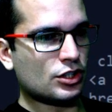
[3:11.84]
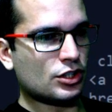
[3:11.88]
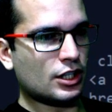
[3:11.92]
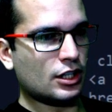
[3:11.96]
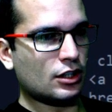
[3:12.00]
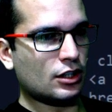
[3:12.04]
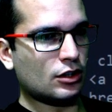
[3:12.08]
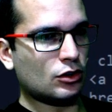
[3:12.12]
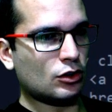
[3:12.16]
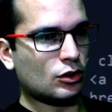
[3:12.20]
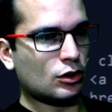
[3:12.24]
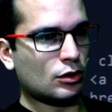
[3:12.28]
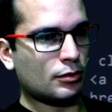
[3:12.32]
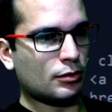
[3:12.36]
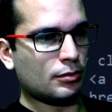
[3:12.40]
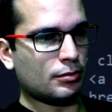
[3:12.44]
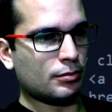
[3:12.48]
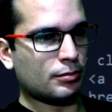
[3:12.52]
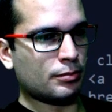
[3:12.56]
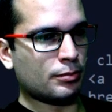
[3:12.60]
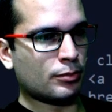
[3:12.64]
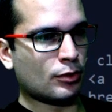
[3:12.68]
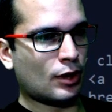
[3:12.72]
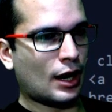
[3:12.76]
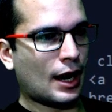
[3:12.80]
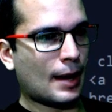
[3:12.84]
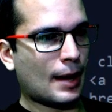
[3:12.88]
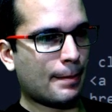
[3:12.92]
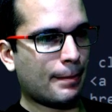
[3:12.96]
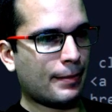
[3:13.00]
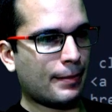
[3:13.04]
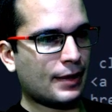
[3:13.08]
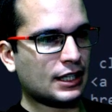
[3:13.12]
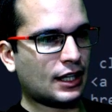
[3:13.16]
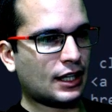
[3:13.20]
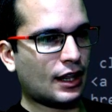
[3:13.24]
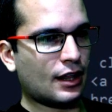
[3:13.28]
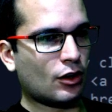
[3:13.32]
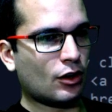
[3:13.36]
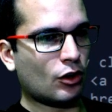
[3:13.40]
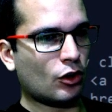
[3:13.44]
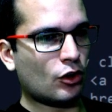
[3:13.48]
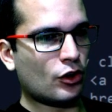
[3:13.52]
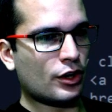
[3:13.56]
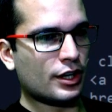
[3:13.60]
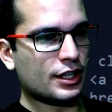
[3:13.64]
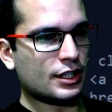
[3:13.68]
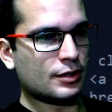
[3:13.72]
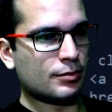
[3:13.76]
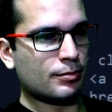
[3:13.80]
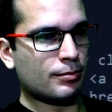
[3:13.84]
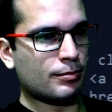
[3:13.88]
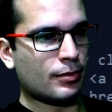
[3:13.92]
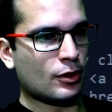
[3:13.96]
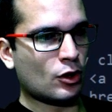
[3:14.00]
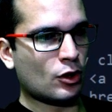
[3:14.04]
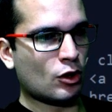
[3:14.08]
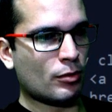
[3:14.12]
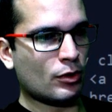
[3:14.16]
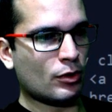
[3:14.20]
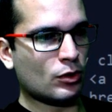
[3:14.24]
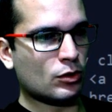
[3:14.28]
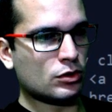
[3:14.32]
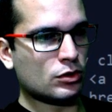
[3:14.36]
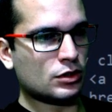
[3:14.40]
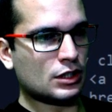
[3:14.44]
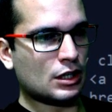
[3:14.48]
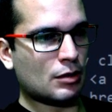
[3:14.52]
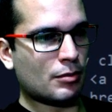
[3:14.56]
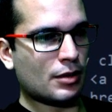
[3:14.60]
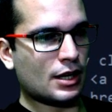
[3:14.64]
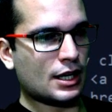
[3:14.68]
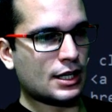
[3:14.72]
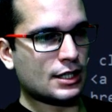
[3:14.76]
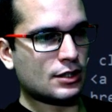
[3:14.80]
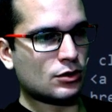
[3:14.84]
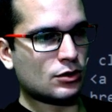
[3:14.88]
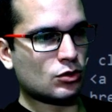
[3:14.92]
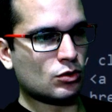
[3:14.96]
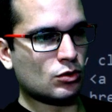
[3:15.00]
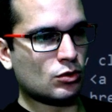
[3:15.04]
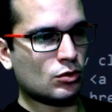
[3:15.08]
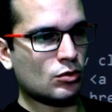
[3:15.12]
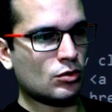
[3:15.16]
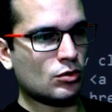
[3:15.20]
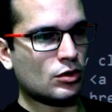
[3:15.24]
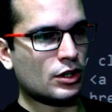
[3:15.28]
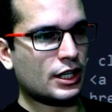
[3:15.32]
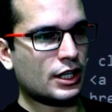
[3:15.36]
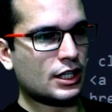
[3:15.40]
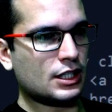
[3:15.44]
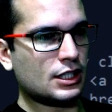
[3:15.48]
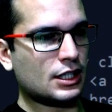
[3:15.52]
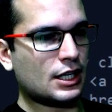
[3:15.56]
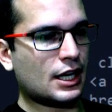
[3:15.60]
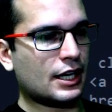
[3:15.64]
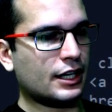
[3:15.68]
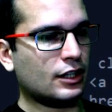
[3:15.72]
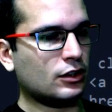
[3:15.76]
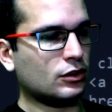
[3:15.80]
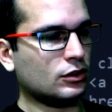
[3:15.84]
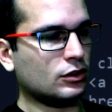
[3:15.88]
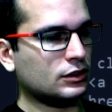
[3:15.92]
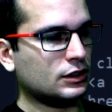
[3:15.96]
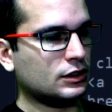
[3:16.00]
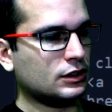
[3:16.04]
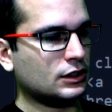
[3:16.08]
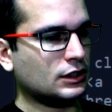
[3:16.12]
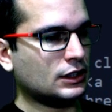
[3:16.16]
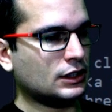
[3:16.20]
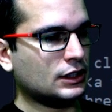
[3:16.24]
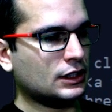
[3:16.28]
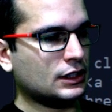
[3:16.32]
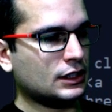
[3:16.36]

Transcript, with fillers: Lo siento por la paleta de colores, pero me gusta más un gris clarito.